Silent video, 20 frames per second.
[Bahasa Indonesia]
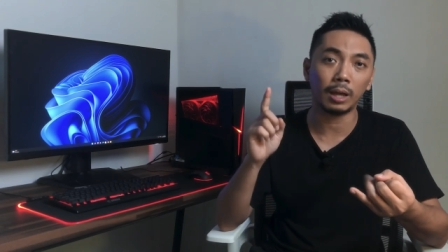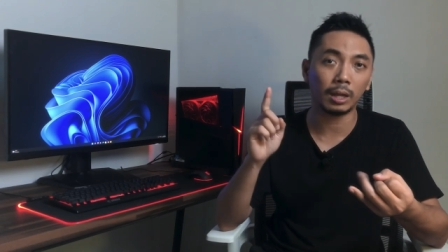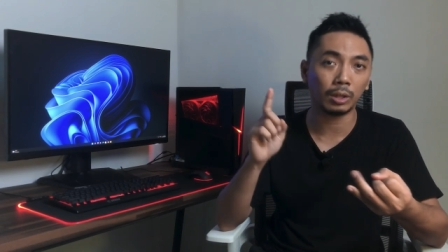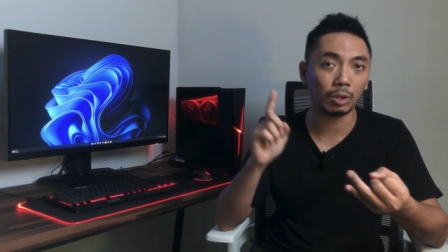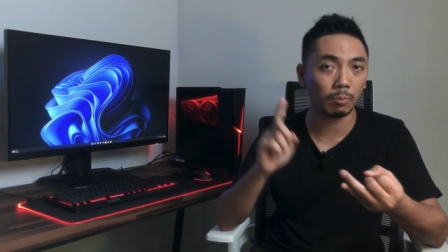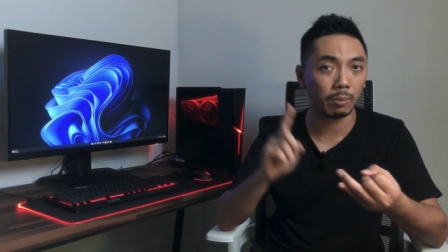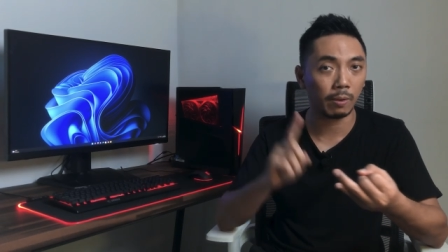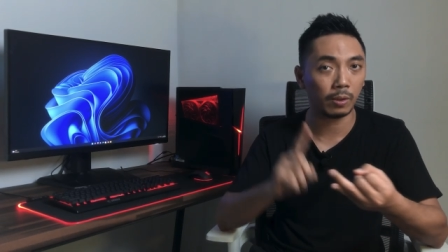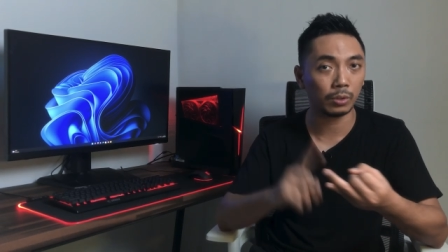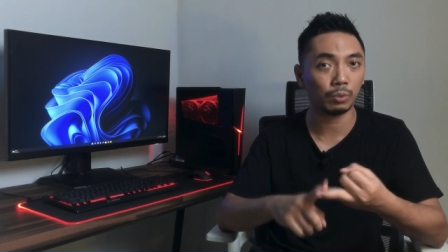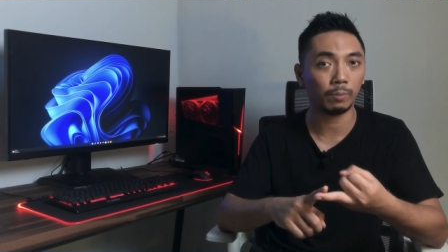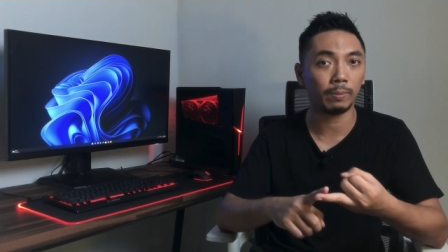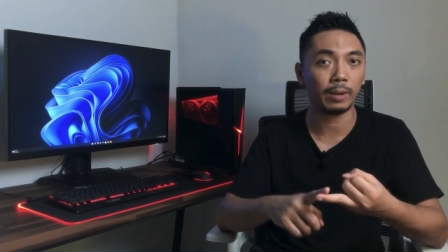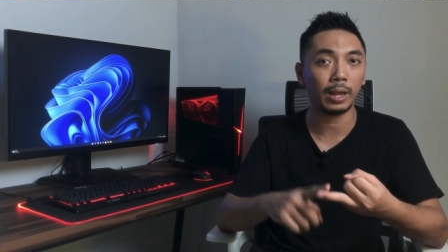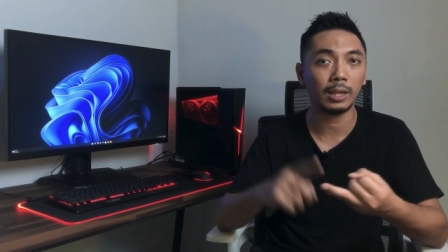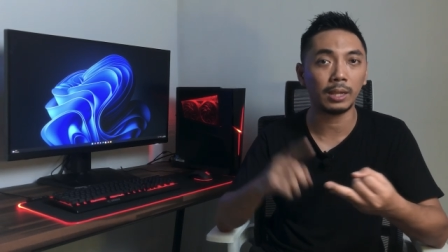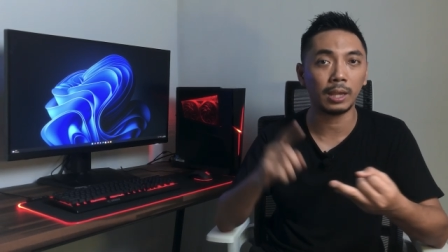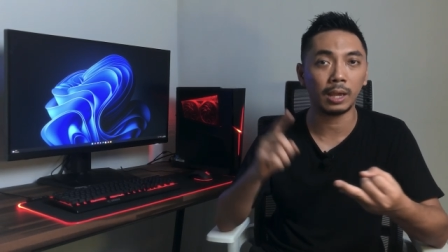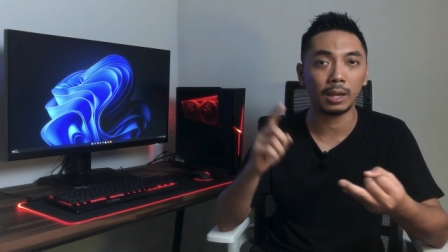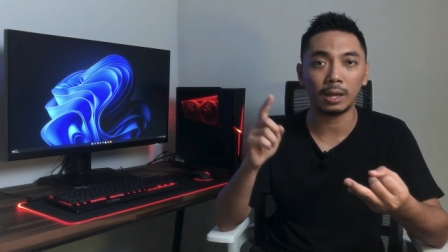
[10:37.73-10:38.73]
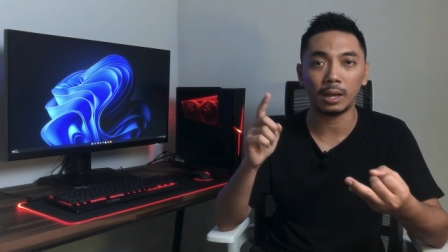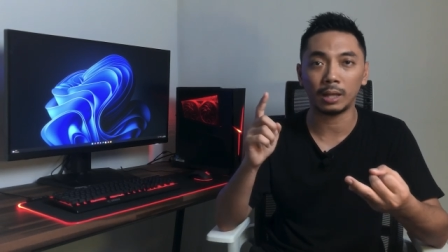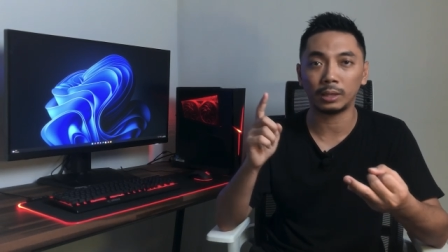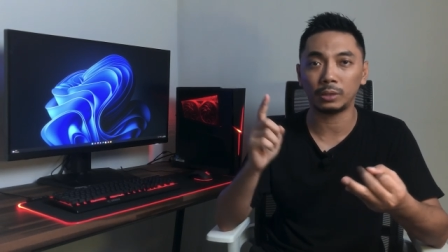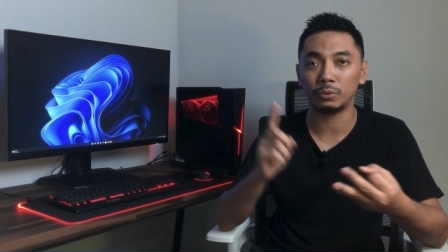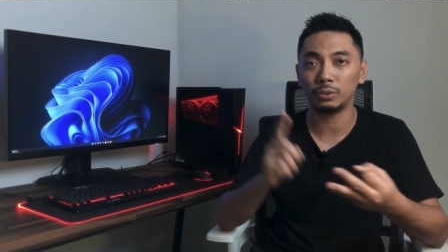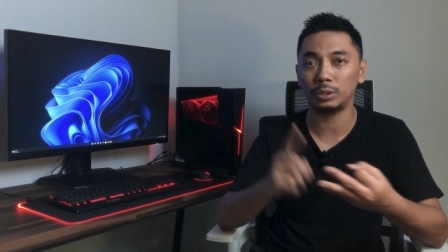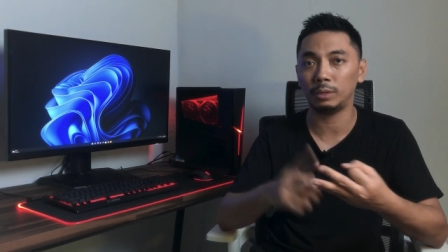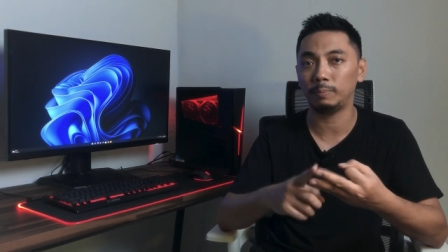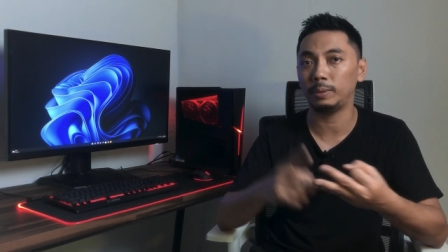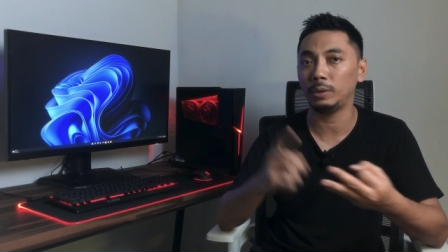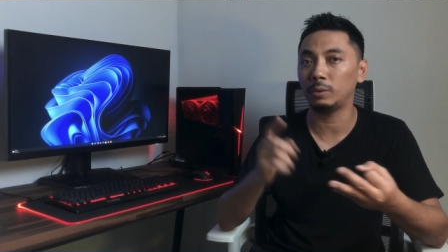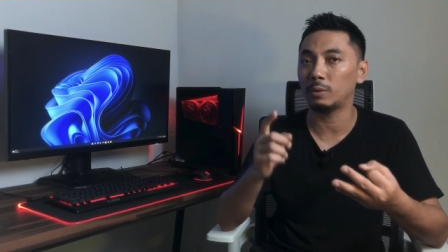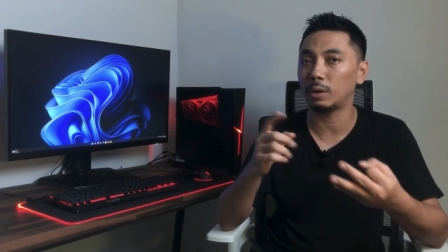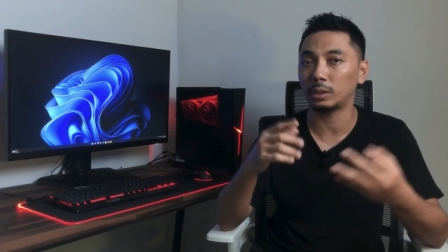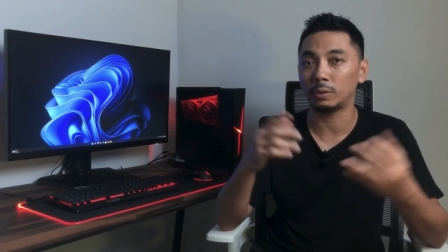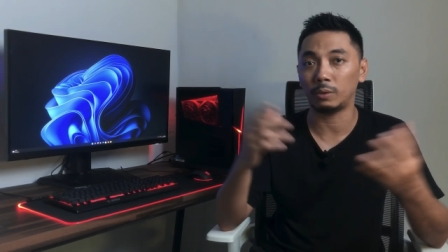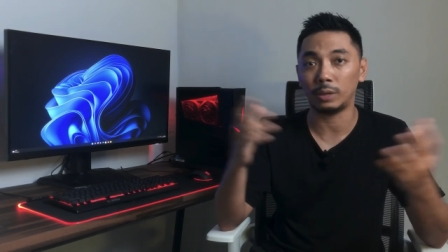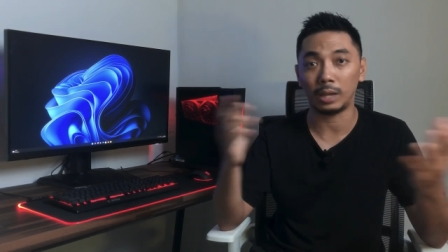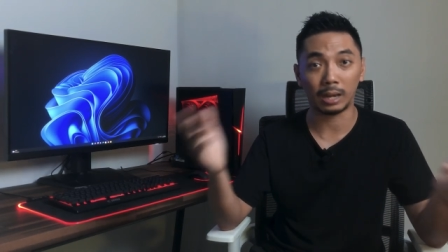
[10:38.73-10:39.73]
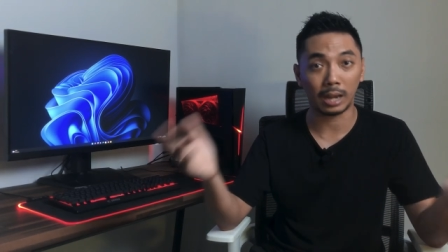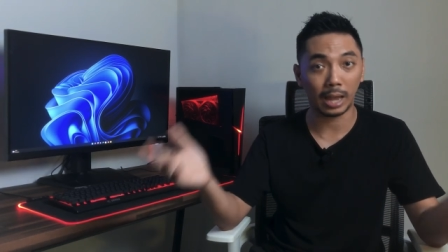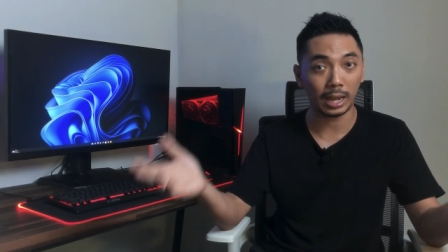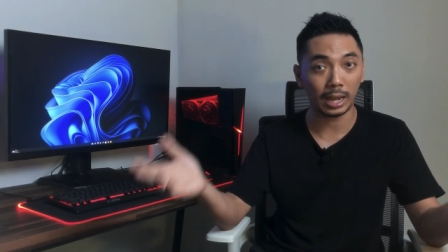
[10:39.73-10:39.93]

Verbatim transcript: atau power supply-nya, atau GPU, atau yang